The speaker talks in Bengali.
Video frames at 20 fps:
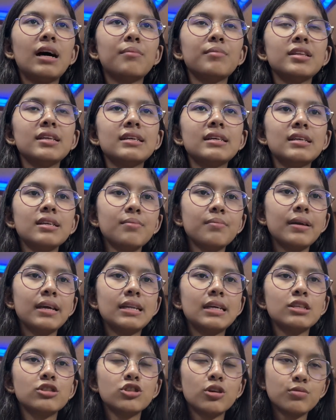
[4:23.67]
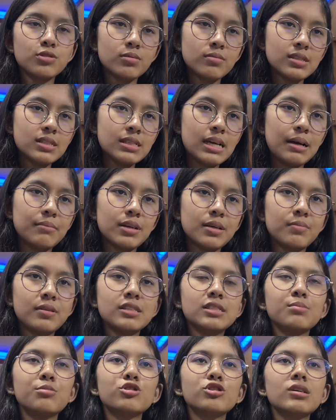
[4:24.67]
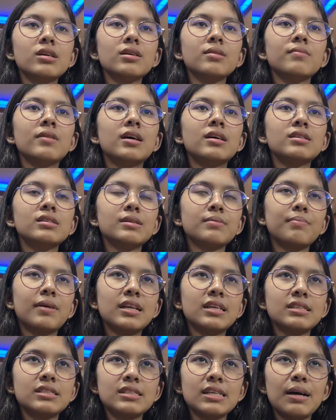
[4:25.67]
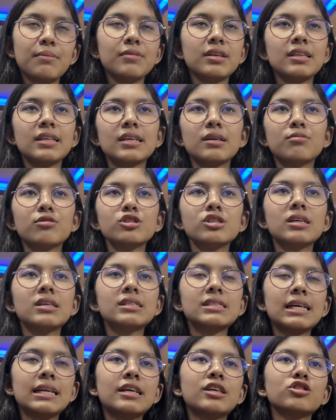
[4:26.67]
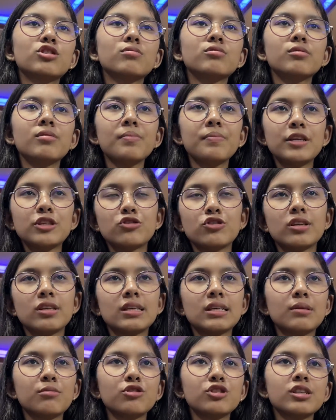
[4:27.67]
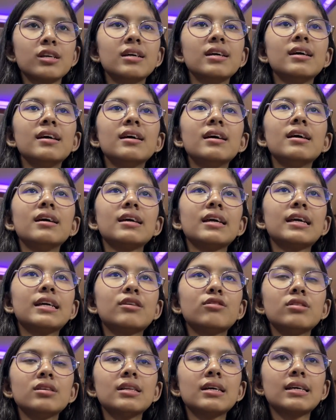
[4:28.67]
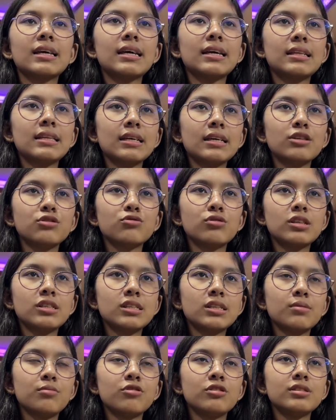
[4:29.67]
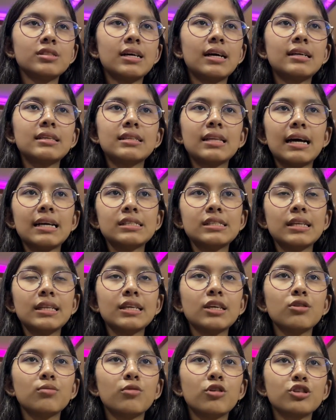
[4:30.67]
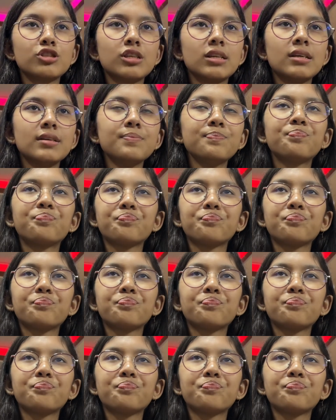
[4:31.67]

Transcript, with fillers: আমাদের এখানে মেয়েরা সবসময় সামনের বেঞ্চে বসে মানে সামনের দিকে বসে আর ছেলেরা সবসময় পিছনের দিকে বসে এই কারণে তাকে এখান থেকে চলে যেতে বলছে আর তার সাথে কেউ বসে না